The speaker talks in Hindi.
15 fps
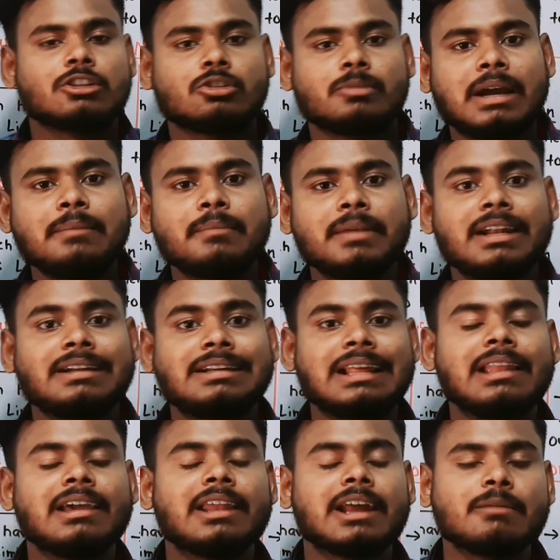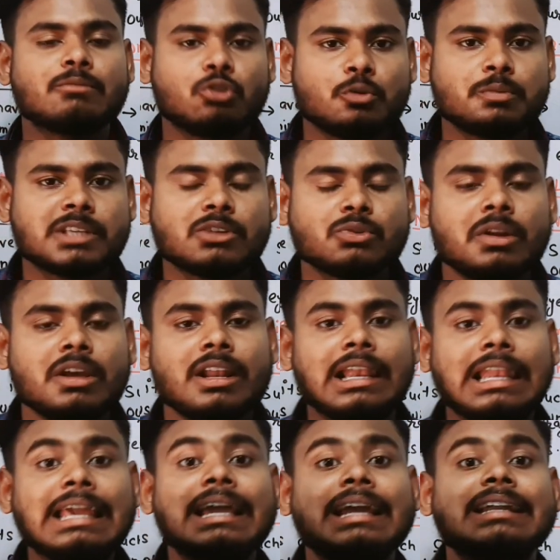तो भाई मेरे टेलीग्राम ग्रुप से जुड़े
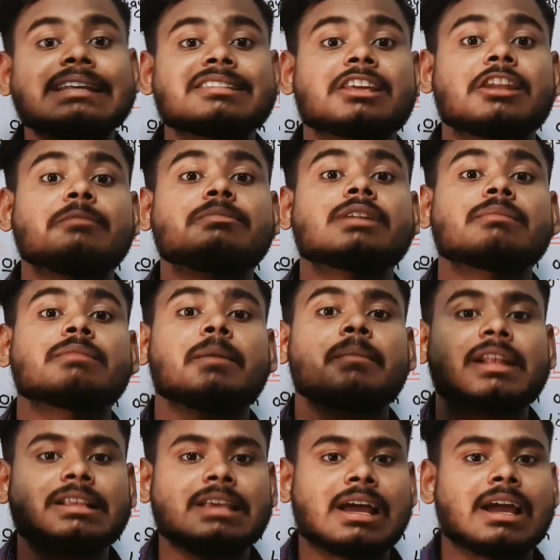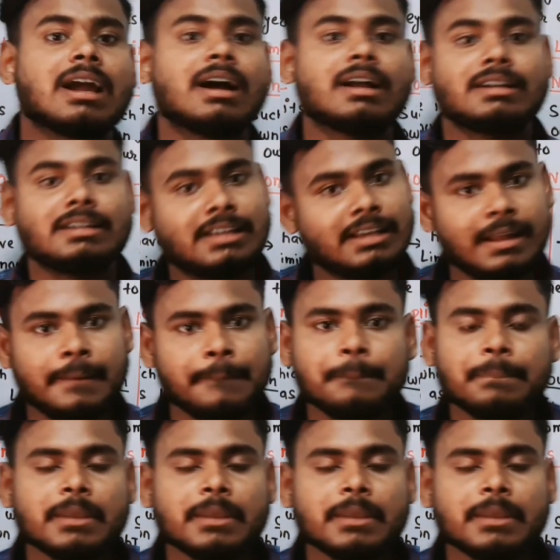लिंक डिस्क्रिप्शन में मिल जाएगा ठीक है